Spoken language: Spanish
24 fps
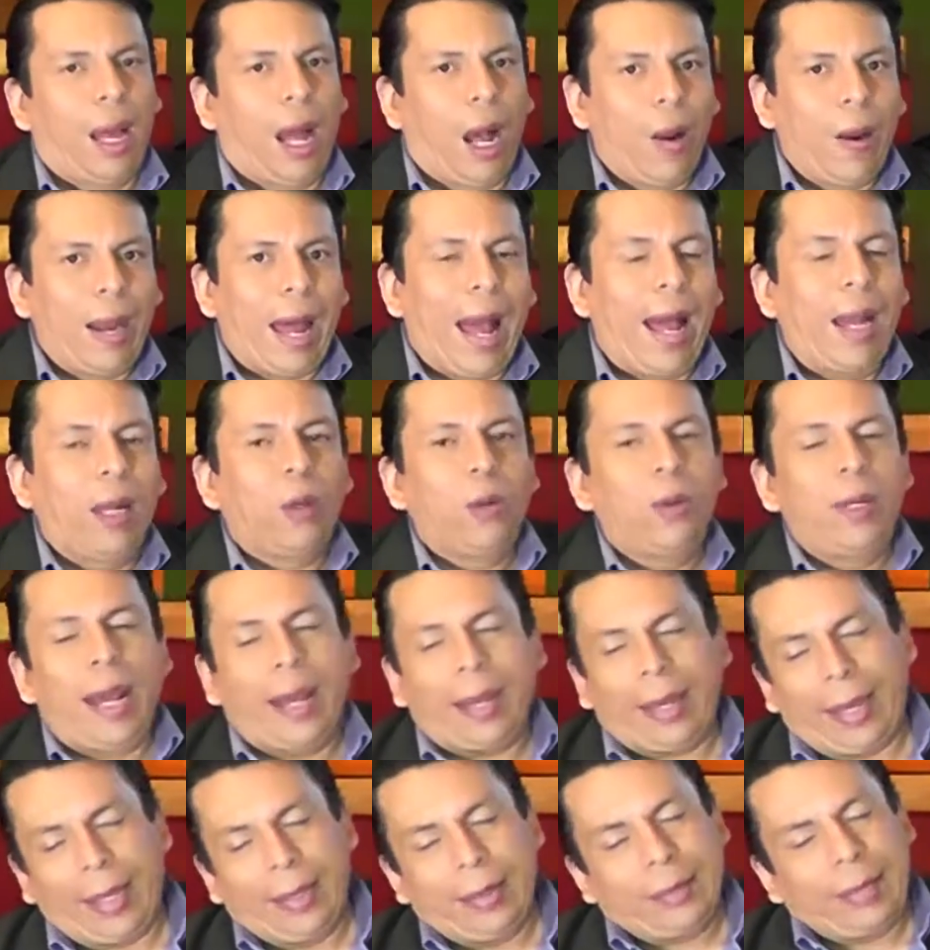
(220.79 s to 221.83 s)
Ahora,
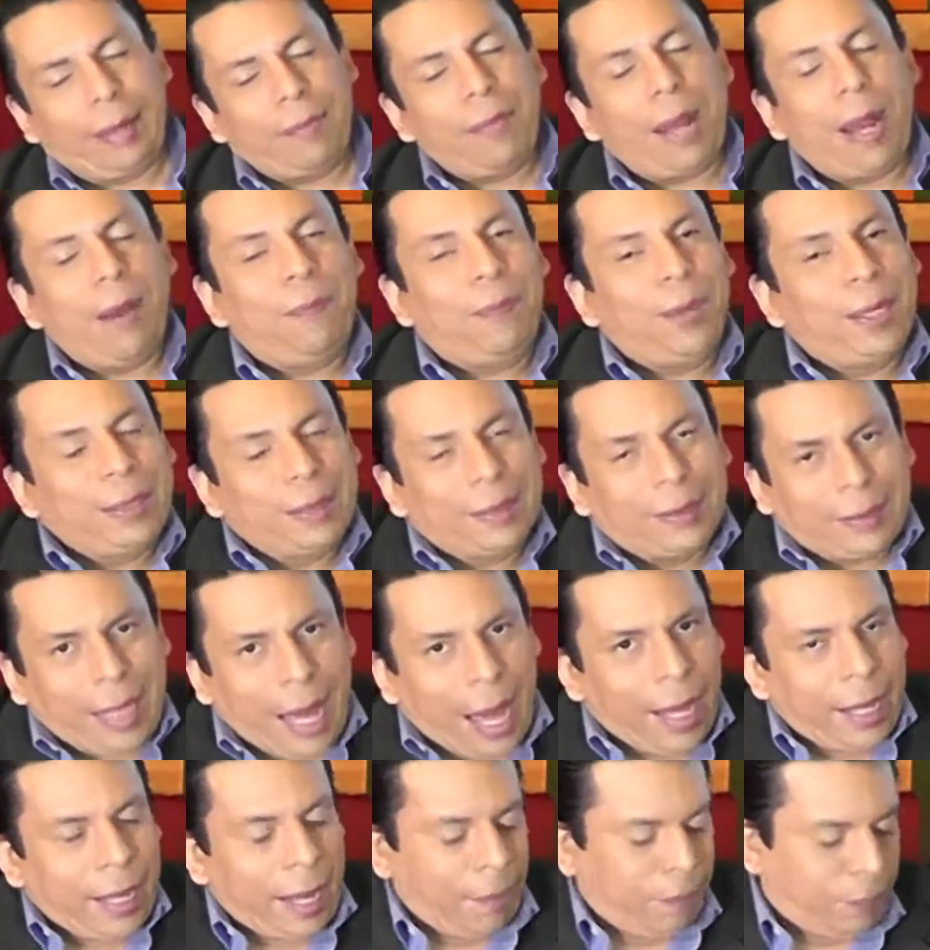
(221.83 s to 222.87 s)
alguna gente mal
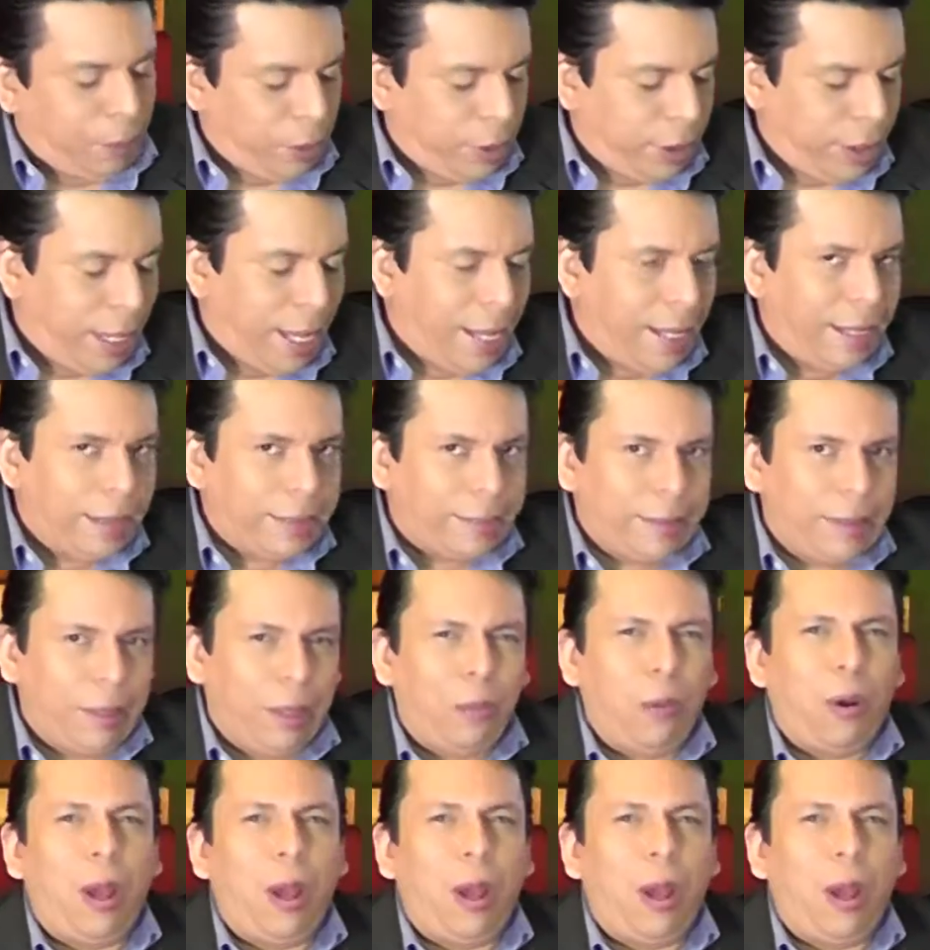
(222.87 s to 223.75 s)
pensada podría decir,